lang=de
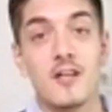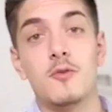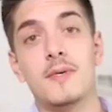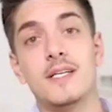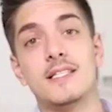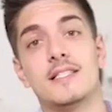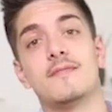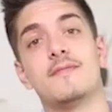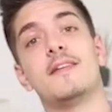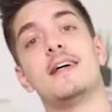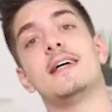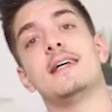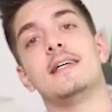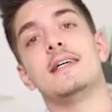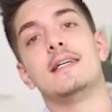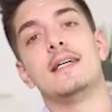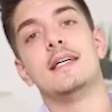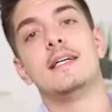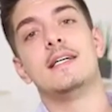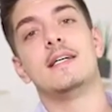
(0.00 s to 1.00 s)
Nummer
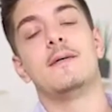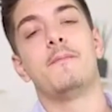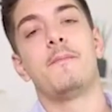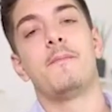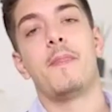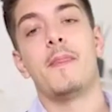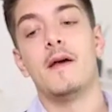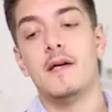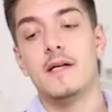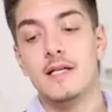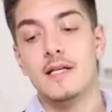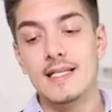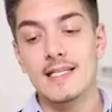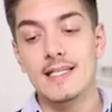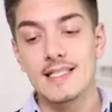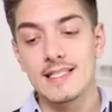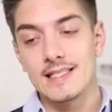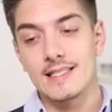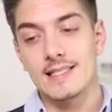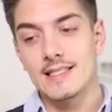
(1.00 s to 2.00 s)
zwei ähm,
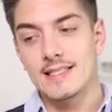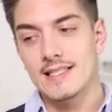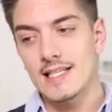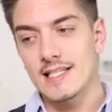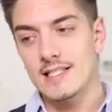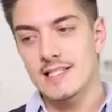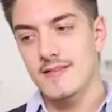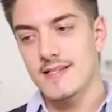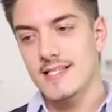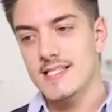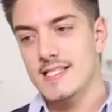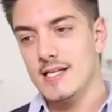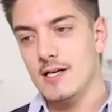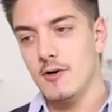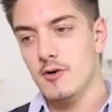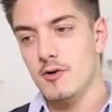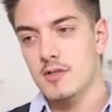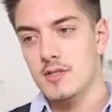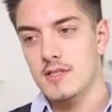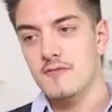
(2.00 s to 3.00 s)
ist das, was ich
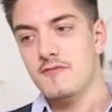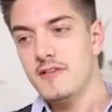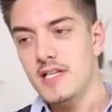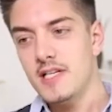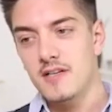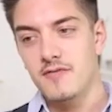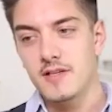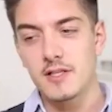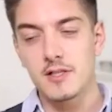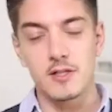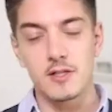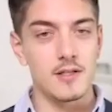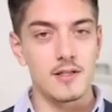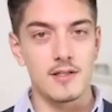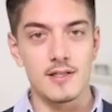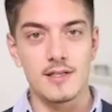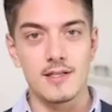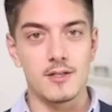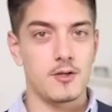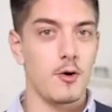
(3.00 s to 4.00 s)
aus vielen, vielen
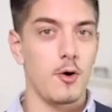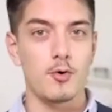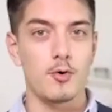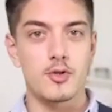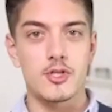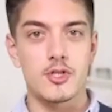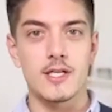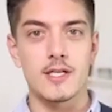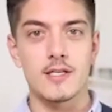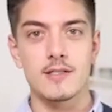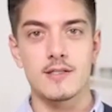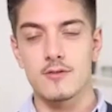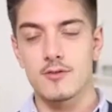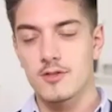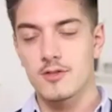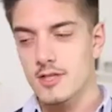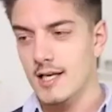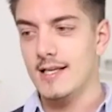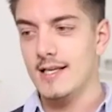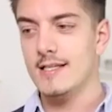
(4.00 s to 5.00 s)
äh, Coachings und
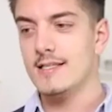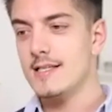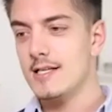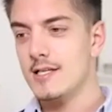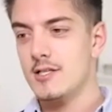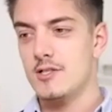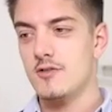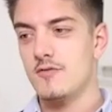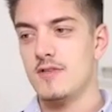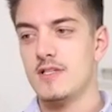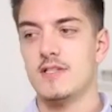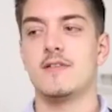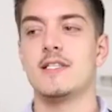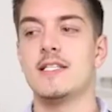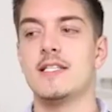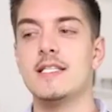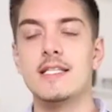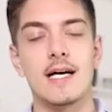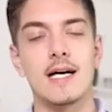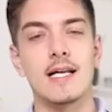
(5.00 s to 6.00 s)
Strategiesessions und was weiß
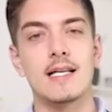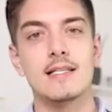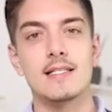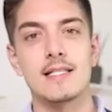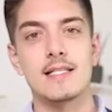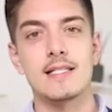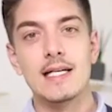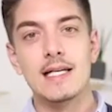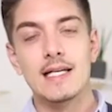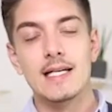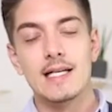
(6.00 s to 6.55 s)
ich nicht alles